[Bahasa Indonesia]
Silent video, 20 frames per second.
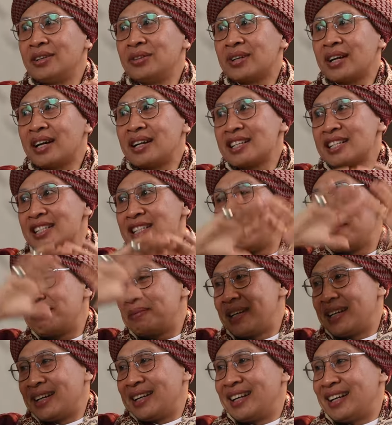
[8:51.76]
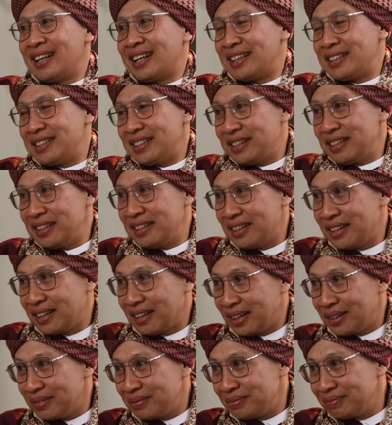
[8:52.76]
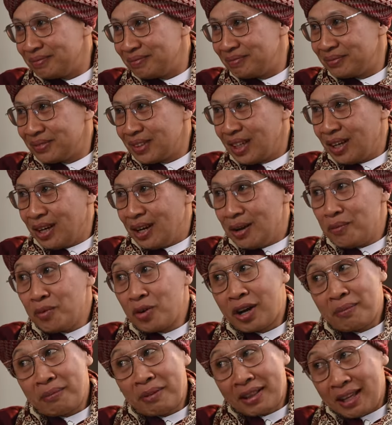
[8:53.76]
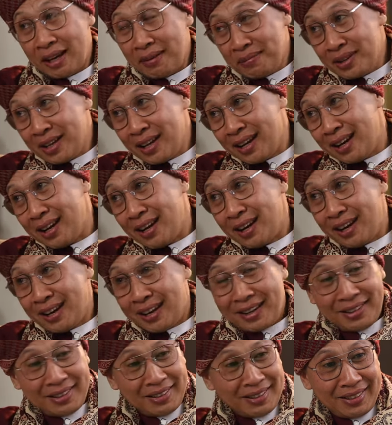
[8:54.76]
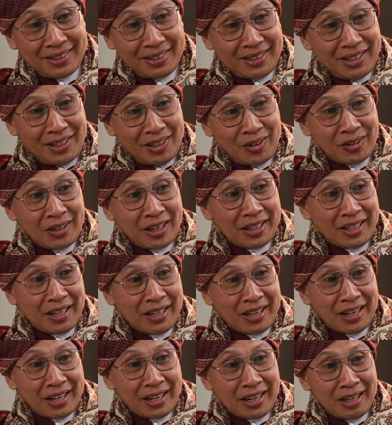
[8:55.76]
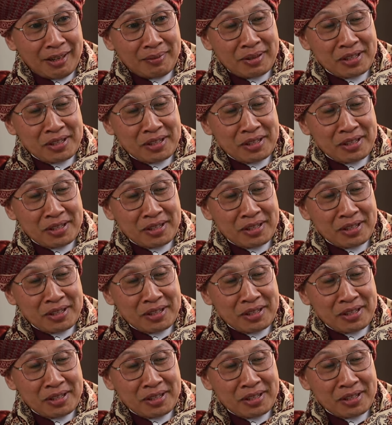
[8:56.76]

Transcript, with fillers: duka nestapa akan jadi indah. Bukan madhabnya orang yang gagal